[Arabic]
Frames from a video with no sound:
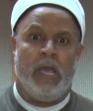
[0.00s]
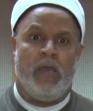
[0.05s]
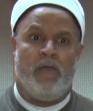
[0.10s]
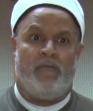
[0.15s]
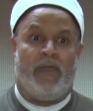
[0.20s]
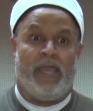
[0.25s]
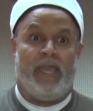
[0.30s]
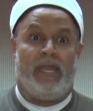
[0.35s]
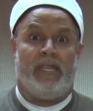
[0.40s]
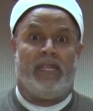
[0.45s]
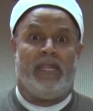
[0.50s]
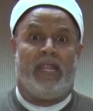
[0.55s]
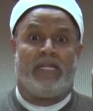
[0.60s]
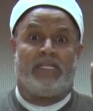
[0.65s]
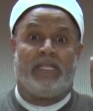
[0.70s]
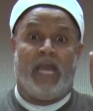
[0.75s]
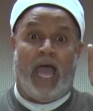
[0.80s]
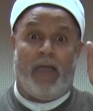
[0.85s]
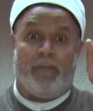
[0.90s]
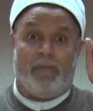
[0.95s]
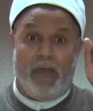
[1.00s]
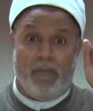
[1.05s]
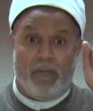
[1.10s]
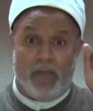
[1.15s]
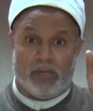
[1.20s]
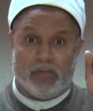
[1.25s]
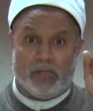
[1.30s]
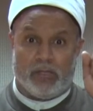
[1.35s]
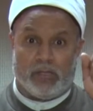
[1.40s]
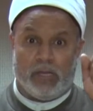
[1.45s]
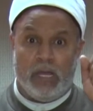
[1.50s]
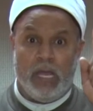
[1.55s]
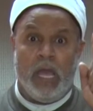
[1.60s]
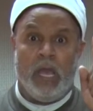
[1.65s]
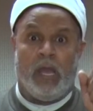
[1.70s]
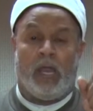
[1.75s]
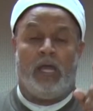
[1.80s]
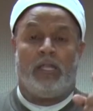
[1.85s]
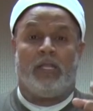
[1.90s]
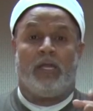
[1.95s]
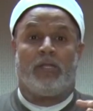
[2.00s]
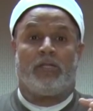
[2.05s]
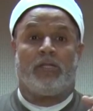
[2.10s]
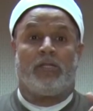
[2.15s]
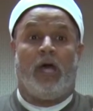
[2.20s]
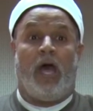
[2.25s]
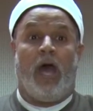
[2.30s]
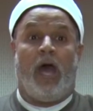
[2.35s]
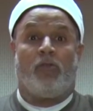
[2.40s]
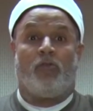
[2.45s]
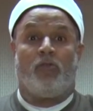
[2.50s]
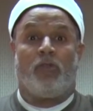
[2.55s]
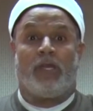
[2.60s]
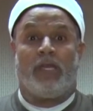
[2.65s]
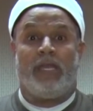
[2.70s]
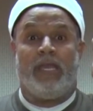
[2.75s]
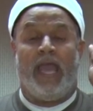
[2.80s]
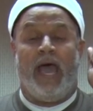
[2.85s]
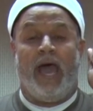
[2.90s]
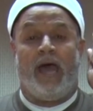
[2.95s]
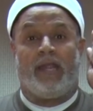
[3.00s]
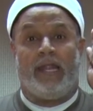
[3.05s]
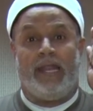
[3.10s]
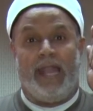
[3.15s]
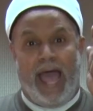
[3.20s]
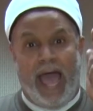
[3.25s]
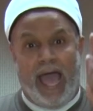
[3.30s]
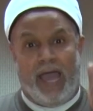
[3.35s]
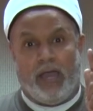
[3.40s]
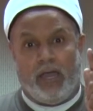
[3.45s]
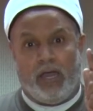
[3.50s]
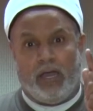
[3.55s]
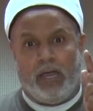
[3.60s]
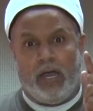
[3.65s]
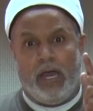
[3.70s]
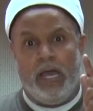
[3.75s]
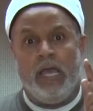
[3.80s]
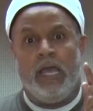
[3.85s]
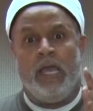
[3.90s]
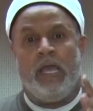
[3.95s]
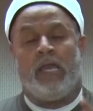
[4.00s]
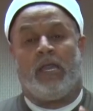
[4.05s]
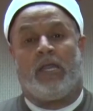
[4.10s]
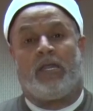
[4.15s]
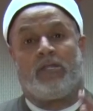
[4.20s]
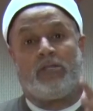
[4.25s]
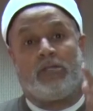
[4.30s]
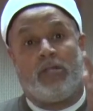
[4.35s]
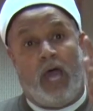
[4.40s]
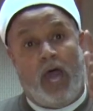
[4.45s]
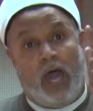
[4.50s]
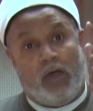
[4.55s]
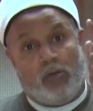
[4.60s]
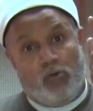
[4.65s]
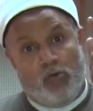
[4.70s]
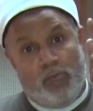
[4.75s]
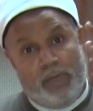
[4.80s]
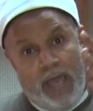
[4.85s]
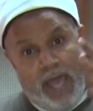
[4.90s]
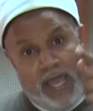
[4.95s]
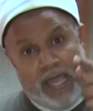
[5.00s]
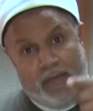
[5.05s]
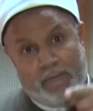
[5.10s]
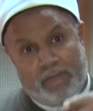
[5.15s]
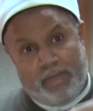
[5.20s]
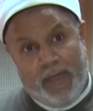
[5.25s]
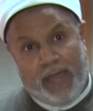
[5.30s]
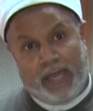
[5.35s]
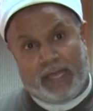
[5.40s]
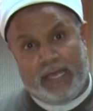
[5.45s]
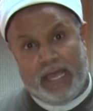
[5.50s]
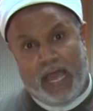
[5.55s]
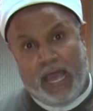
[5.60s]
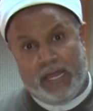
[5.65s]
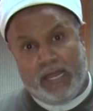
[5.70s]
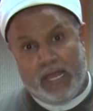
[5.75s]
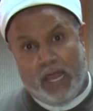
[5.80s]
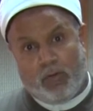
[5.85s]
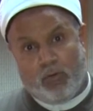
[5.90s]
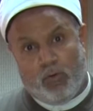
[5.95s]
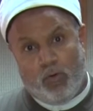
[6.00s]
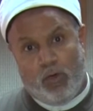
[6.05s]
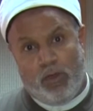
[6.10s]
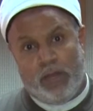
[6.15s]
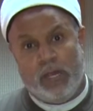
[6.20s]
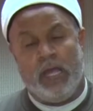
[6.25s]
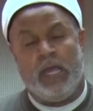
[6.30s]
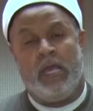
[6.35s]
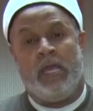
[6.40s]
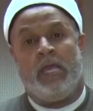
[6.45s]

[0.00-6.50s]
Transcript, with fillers: فإن شعب مصر قد اختاروا الخيار الحق الحق اختاروا ما ينبغي ان يكون